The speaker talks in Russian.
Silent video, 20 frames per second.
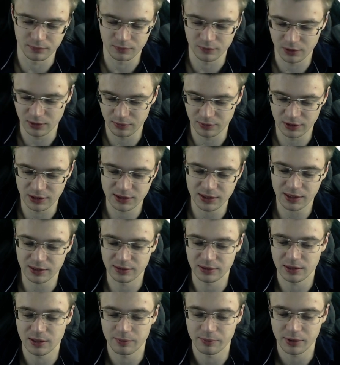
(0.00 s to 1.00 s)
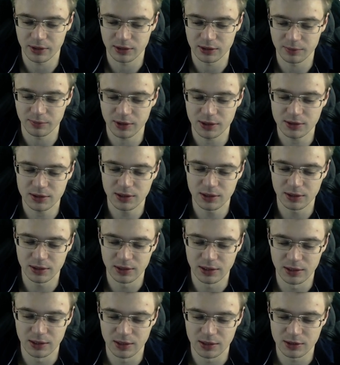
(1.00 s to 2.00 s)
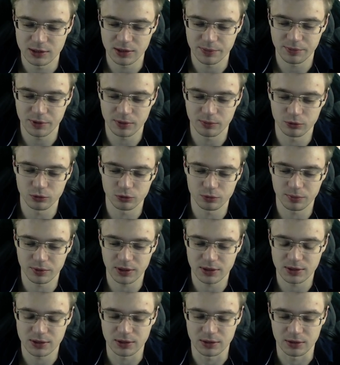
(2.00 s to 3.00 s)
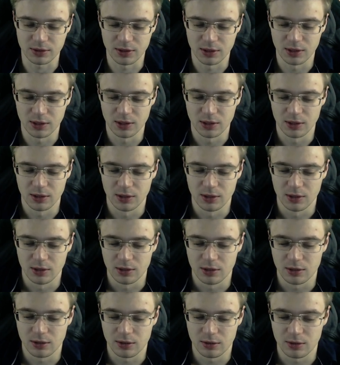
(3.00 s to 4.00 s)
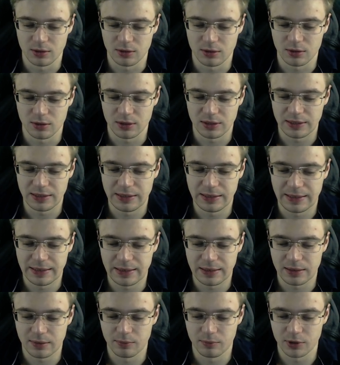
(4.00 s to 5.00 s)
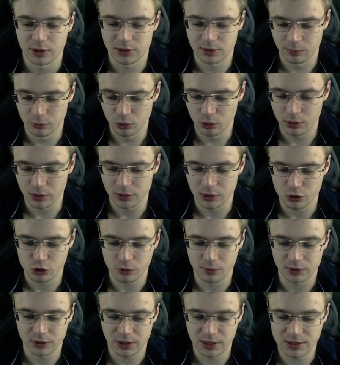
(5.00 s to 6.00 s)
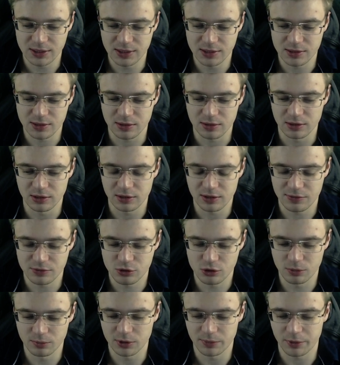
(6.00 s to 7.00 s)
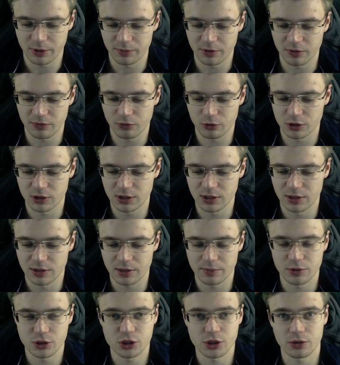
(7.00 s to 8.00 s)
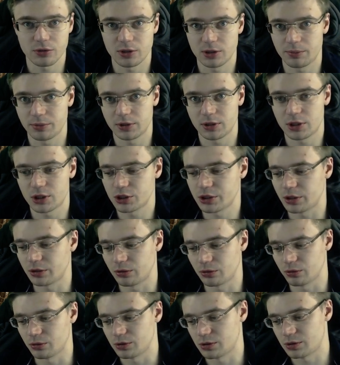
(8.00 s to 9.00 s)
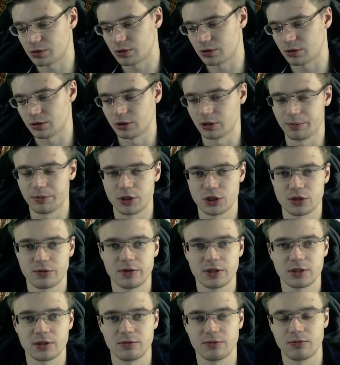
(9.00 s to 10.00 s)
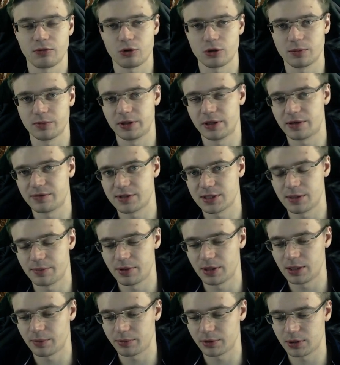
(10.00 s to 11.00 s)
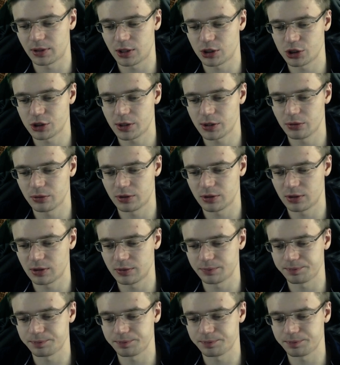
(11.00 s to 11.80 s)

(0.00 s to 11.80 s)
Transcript: иностранные компании не платили, теперь будут платить. Э, и это много на чем отразится, не на всем, например, вроде игры обещают не подорожать, то есть не переживайте, вроде бы игры в Steam не подорожают, и